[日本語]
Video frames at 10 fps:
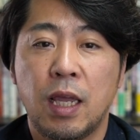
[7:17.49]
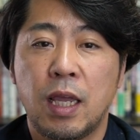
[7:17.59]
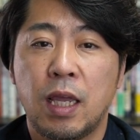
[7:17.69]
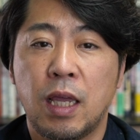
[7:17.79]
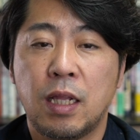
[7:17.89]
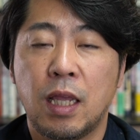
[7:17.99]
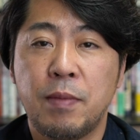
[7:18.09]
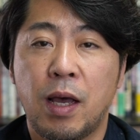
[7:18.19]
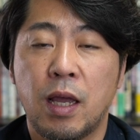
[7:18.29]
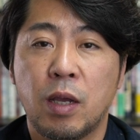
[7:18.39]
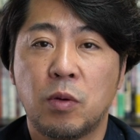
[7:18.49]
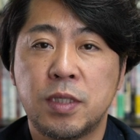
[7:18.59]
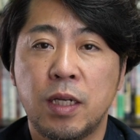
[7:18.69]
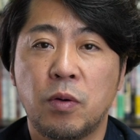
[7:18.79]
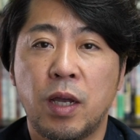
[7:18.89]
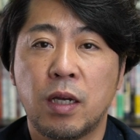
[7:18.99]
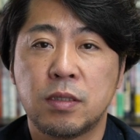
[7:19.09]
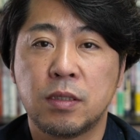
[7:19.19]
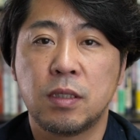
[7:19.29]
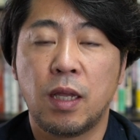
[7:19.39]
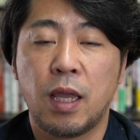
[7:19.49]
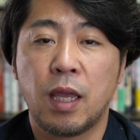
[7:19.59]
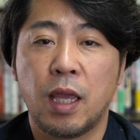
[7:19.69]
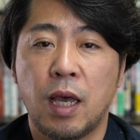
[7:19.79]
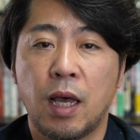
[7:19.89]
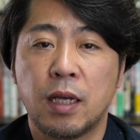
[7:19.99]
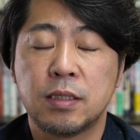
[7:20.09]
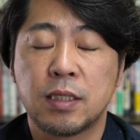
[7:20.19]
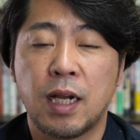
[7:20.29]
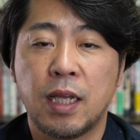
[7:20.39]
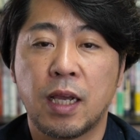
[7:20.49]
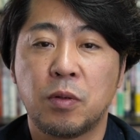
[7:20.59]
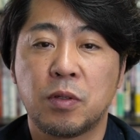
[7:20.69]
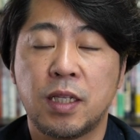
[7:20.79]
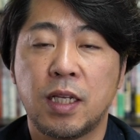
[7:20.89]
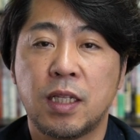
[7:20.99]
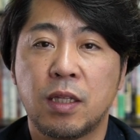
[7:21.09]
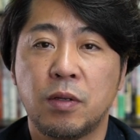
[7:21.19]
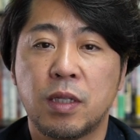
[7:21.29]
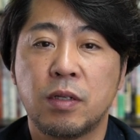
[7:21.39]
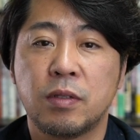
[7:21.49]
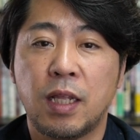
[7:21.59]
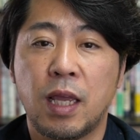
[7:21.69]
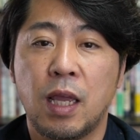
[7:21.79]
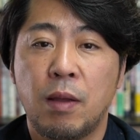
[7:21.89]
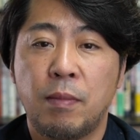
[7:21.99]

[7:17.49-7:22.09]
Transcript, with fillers: えー、で、今、5500、えー、部屋借り上げることができたって言ってるんで、